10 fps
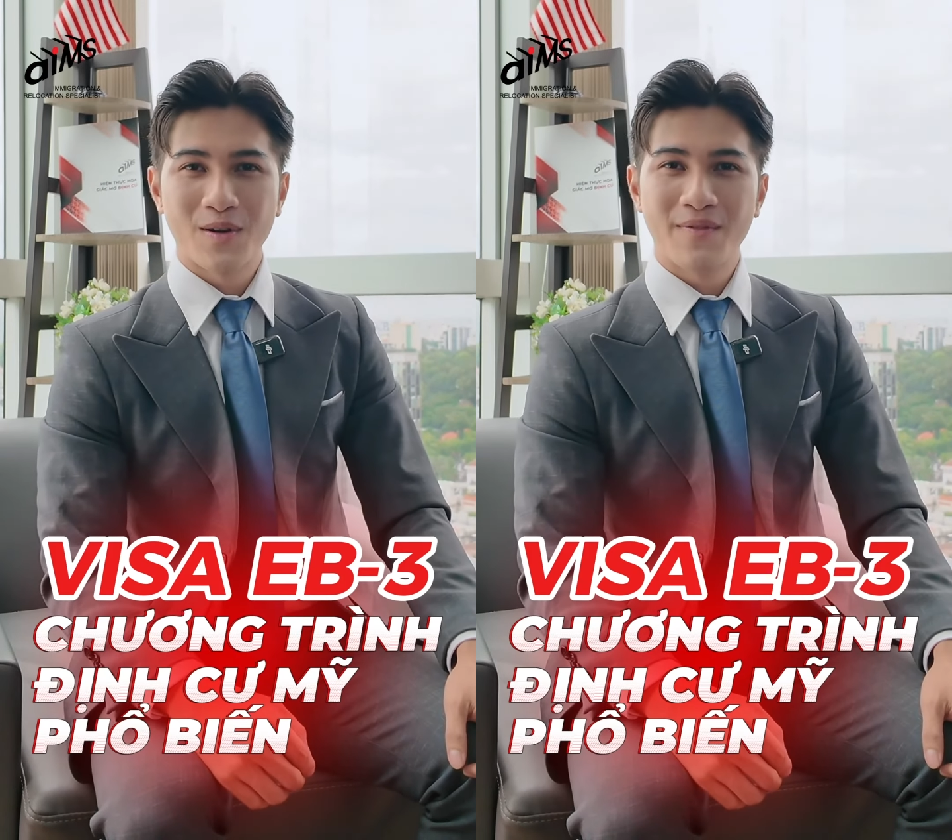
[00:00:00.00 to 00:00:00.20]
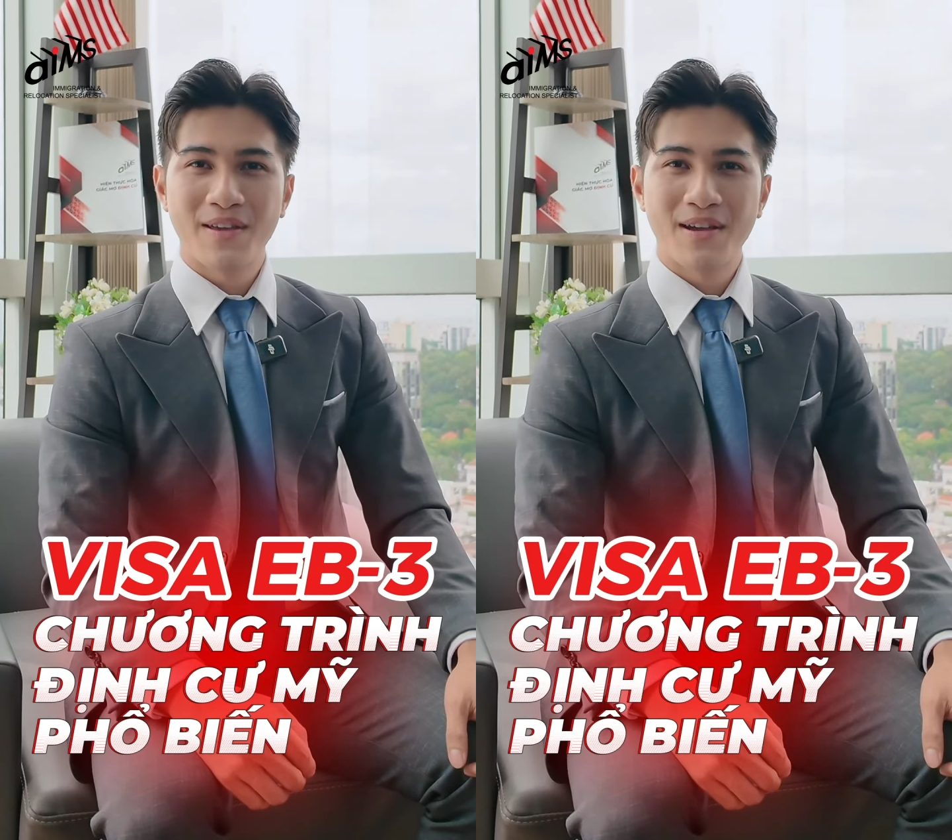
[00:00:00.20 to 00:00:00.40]

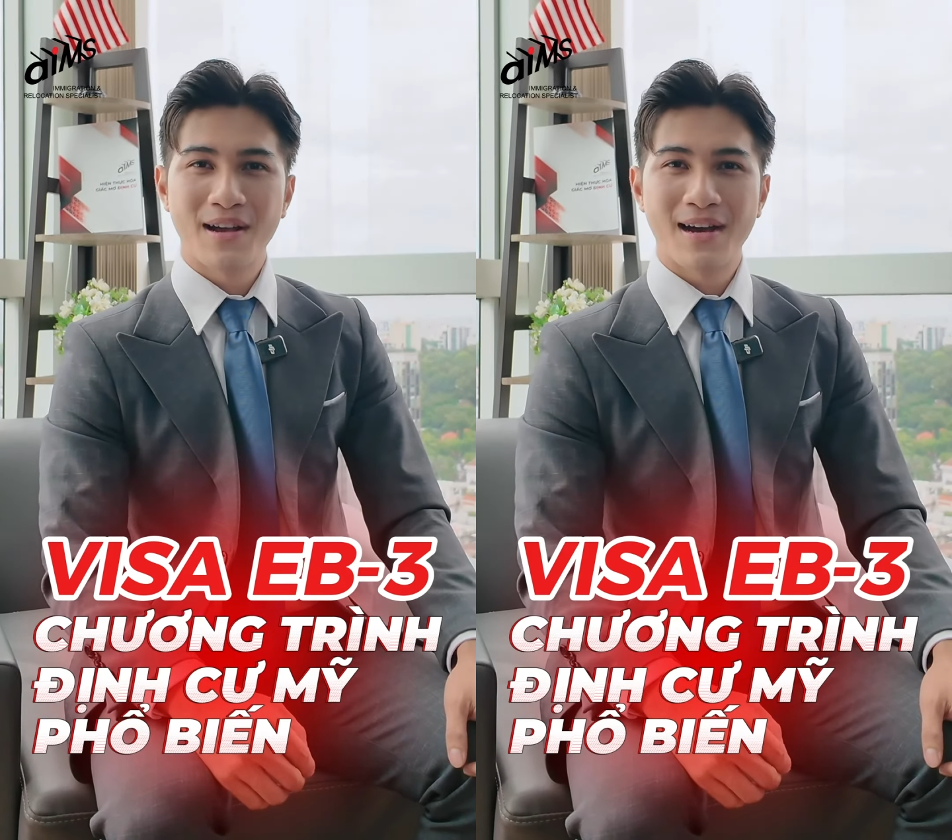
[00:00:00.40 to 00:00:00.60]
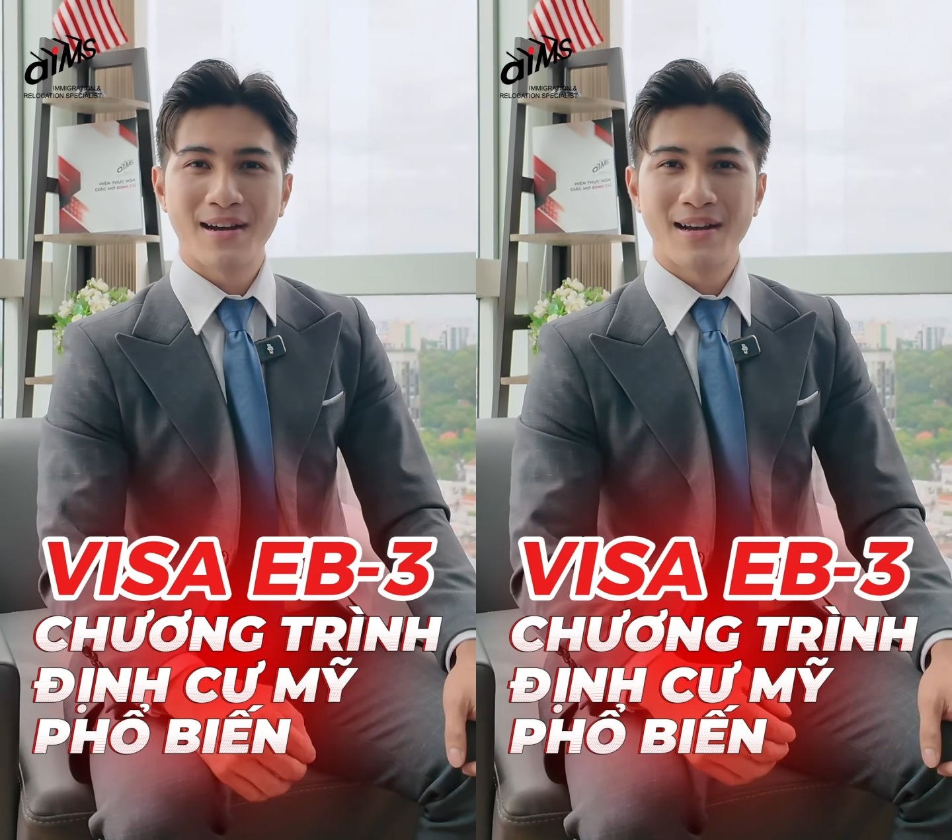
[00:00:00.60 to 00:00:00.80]
đối với những
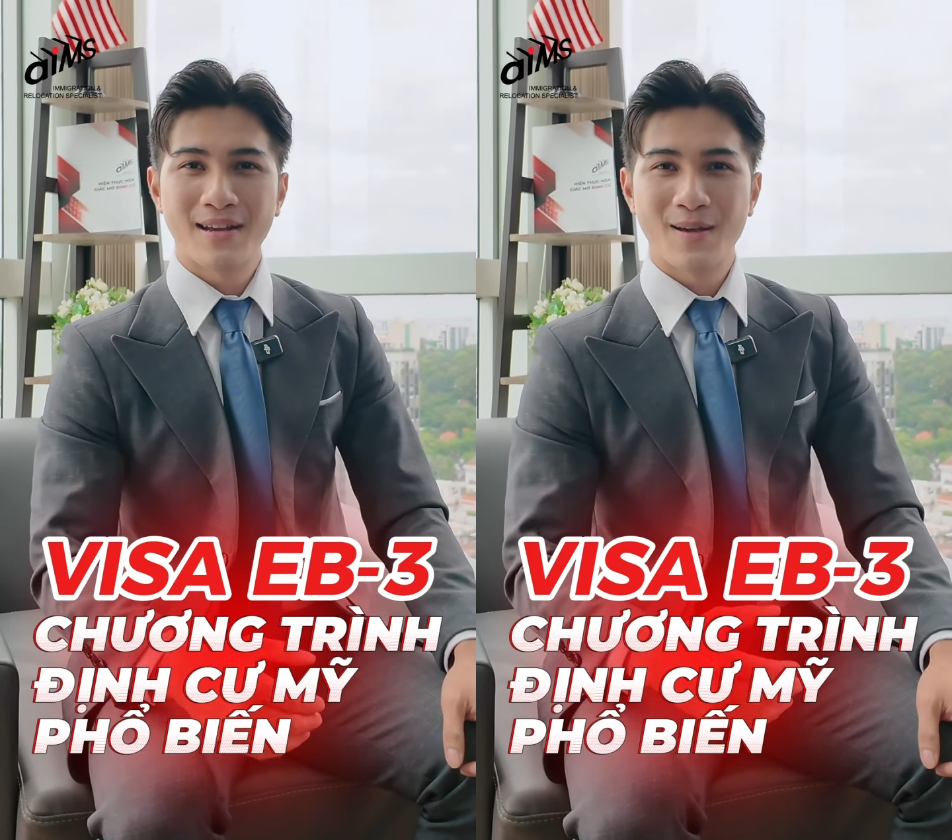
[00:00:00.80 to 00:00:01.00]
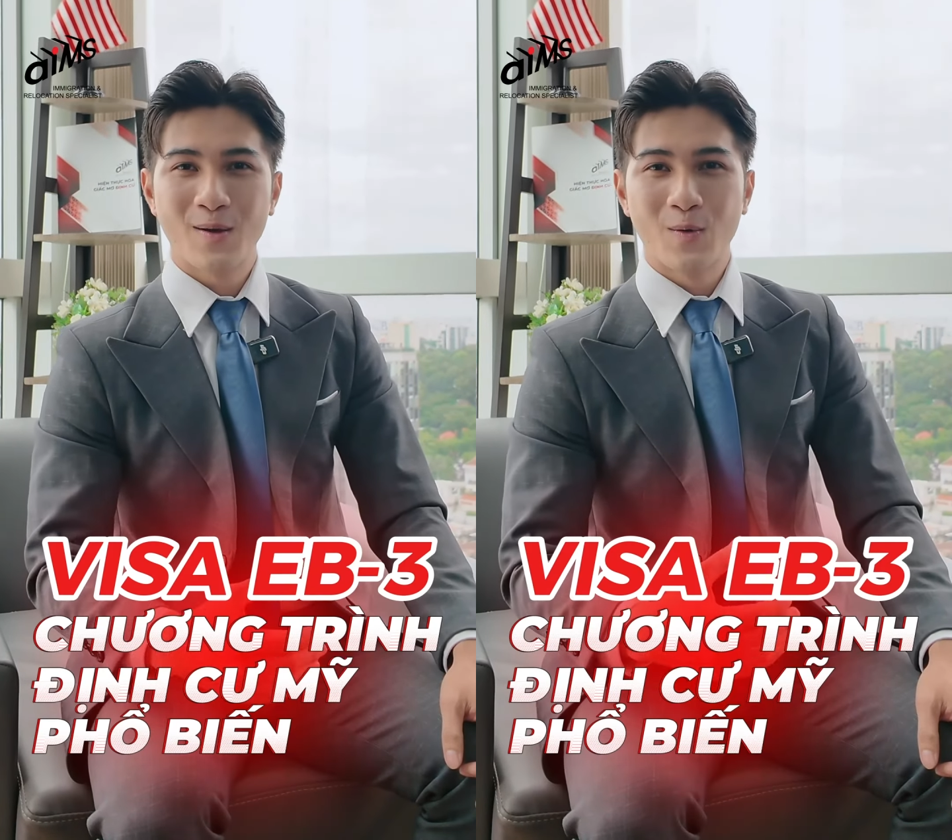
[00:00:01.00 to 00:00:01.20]
ai
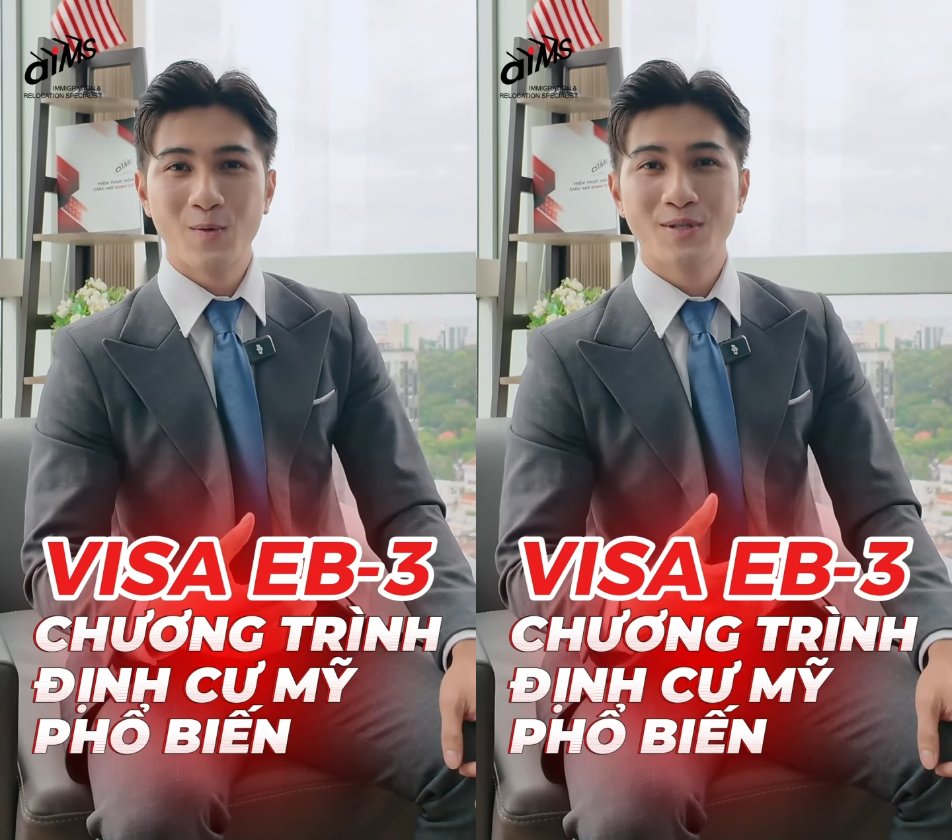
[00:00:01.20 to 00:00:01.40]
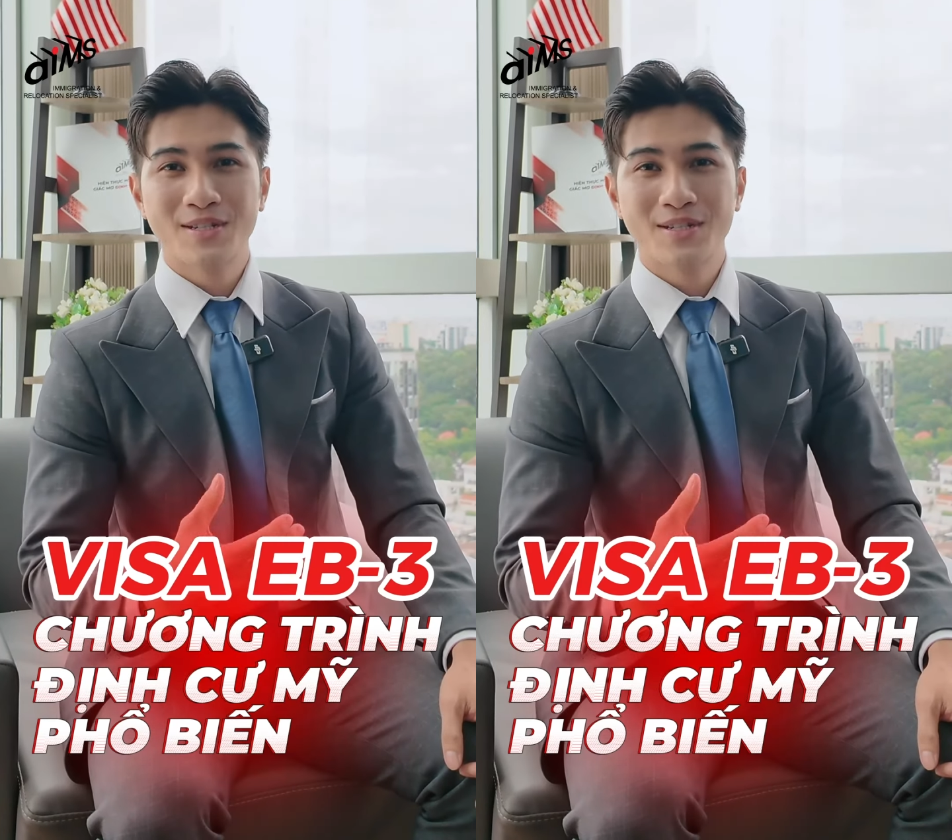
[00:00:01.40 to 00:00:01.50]
đang nghiên cứu